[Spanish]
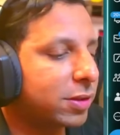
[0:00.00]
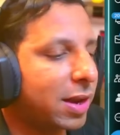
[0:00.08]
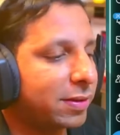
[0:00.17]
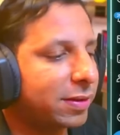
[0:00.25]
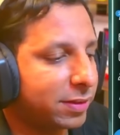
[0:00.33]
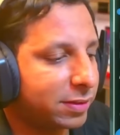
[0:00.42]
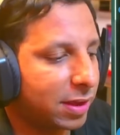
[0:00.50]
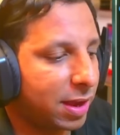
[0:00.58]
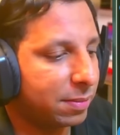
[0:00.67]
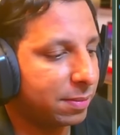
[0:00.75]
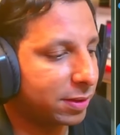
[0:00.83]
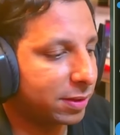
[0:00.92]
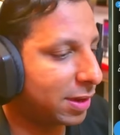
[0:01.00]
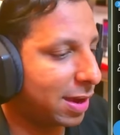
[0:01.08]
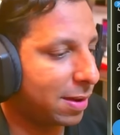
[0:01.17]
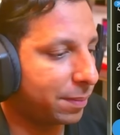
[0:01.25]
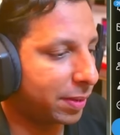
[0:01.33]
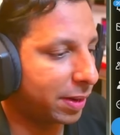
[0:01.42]
sistema,
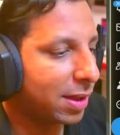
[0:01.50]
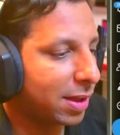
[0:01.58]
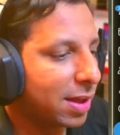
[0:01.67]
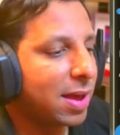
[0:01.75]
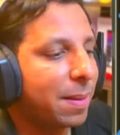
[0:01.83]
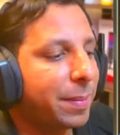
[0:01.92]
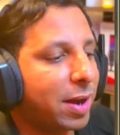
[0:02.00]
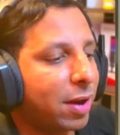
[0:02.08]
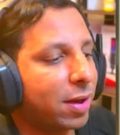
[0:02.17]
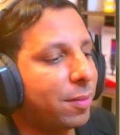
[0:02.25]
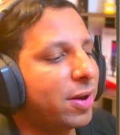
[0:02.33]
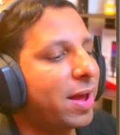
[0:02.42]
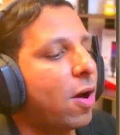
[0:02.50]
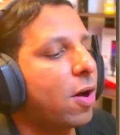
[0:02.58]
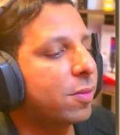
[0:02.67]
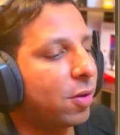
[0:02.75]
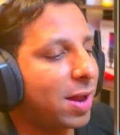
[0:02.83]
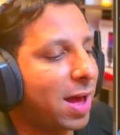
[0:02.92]
siempre. Mira lo que pone
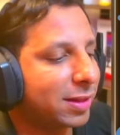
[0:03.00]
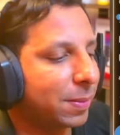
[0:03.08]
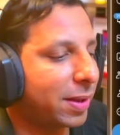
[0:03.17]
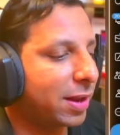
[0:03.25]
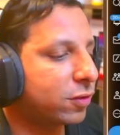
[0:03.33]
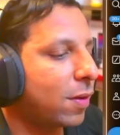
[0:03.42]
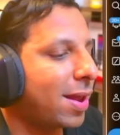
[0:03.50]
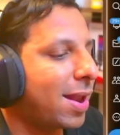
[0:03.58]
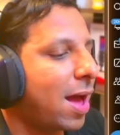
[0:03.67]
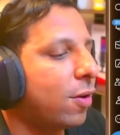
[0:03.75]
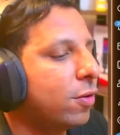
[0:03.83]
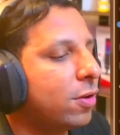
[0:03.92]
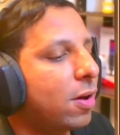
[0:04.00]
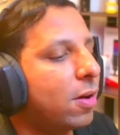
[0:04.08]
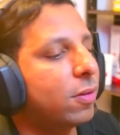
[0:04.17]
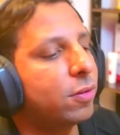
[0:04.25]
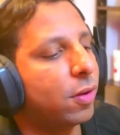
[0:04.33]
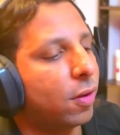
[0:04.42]
Hormonati. Venezuela
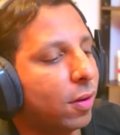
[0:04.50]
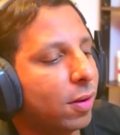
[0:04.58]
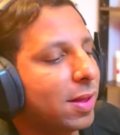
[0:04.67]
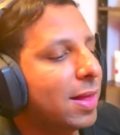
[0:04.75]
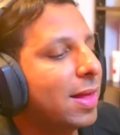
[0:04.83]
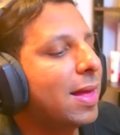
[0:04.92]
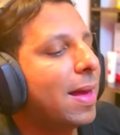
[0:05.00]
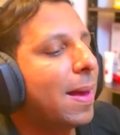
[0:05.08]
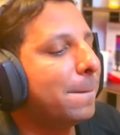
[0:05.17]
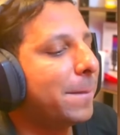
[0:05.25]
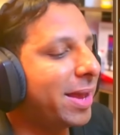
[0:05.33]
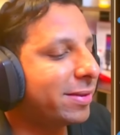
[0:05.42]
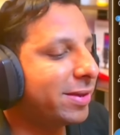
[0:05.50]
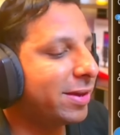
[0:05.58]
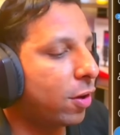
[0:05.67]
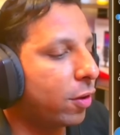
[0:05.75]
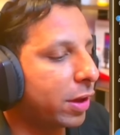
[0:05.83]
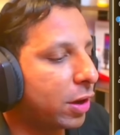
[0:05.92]
1-1. Messi
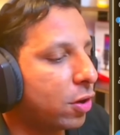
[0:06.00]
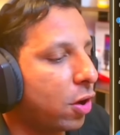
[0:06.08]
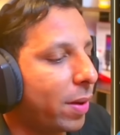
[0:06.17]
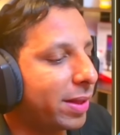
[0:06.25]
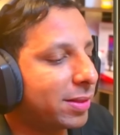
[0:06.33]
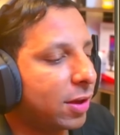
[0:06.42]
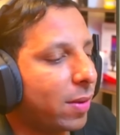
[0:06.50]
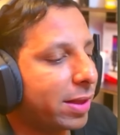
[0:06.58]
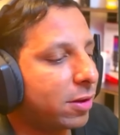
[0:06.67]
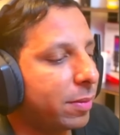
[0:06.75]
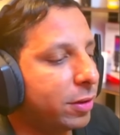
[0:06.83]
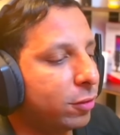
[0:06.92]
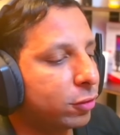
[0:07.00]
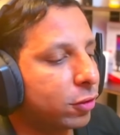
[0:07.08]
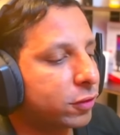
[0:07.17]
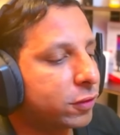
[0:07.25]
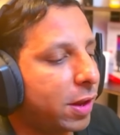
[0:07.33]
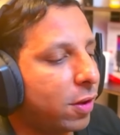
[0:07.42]
hoy, 94
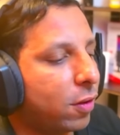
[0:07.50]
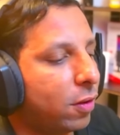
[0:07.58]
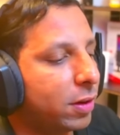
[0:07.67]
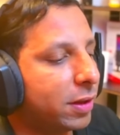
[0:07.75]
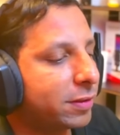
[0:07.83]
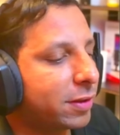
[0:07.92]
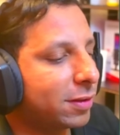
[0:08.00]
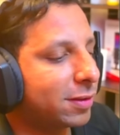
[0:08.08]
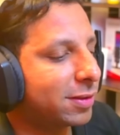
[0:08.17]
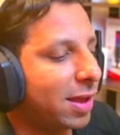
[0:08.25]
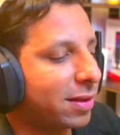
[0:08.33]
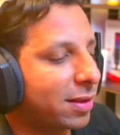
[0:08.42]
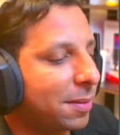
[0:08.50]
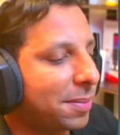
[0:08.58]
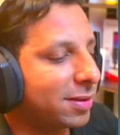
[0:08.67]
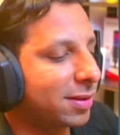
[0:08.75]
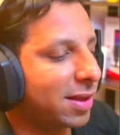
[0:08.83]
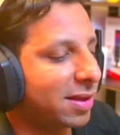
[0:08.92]
minutos, 0 goles, 0 asistencia, 0
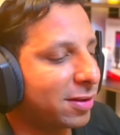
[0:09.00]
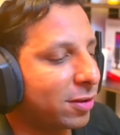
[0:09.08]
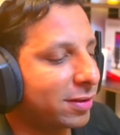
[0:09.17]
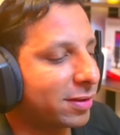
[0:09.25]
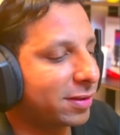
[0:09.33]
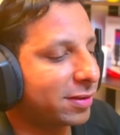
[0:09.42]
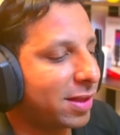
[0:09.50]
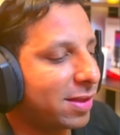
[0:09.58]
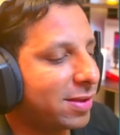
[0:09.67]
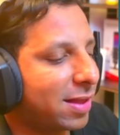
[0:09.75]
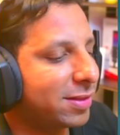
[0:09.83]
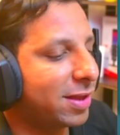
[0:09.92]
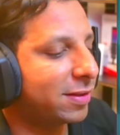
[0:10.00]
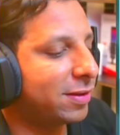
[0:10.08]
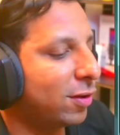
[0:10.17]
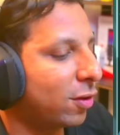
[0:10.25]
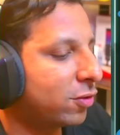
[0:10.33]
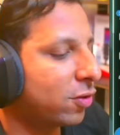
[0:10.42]
asistencia, 0 asistencia,
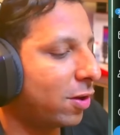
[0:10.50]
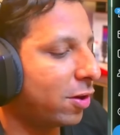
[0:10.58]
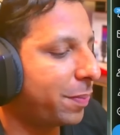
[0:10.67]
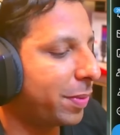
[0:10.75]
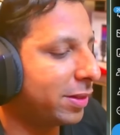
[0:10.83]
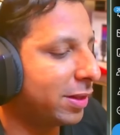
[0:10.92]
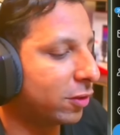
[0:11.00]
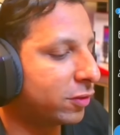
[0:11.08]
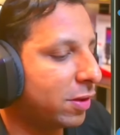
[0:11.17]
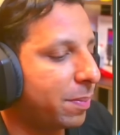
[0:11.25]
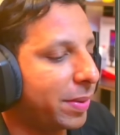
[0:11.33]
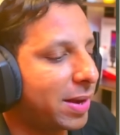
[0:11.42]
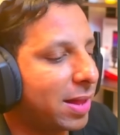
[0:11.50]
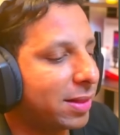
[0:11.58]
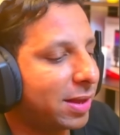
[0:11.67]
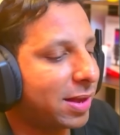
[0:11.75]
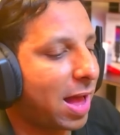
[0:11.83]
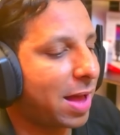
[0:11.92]
18 balones perdidos. Sin
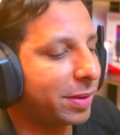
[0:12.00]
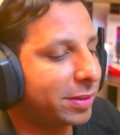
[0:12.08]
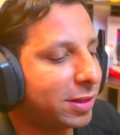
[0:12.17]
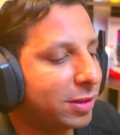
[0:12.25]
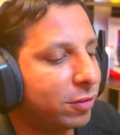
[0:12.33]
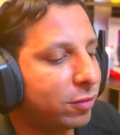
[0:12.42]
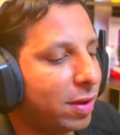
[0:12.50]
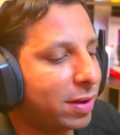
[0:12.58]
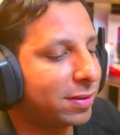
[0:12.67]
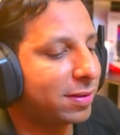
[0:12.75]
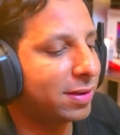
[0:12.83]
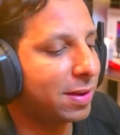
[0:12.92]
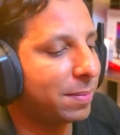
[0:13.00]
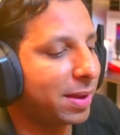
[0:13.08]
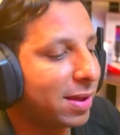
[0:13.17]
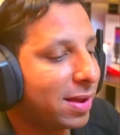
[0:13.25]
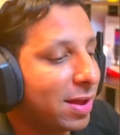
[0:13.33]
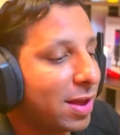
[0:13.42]
penalti, cada partido no es ni,
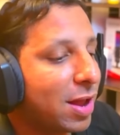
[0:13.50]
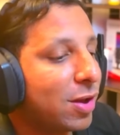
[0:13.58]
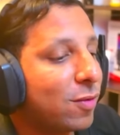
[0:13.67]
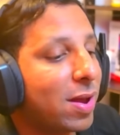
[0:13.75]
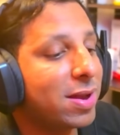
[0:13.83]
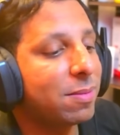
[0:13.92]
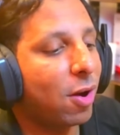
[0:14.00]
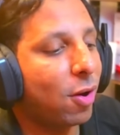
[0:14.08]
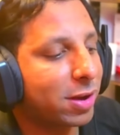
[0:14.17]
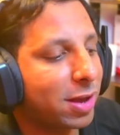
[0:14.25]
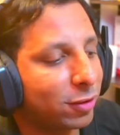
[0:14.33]
no es ni mejor que los